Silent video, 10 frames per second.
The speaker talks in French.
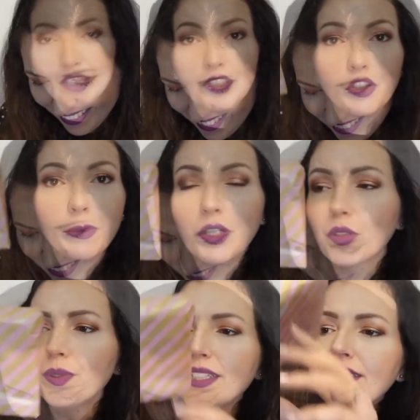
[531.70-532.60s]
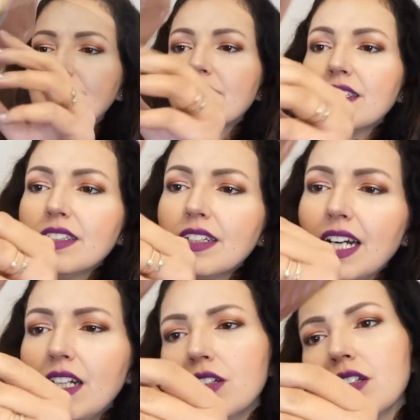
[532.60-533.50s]
Numéro 8, euh,
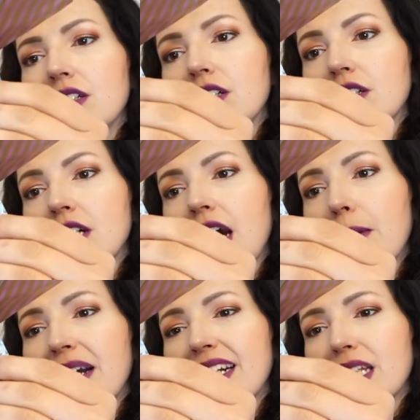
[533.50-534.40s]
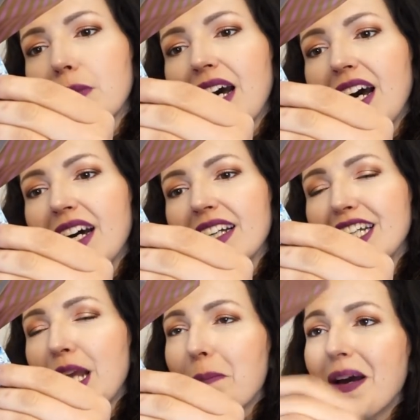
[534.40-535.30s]
alors, Abracadabra et
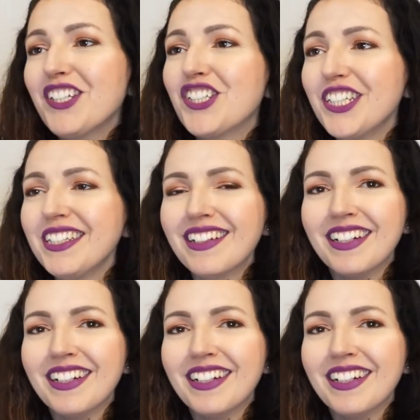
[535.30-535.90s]
la magie.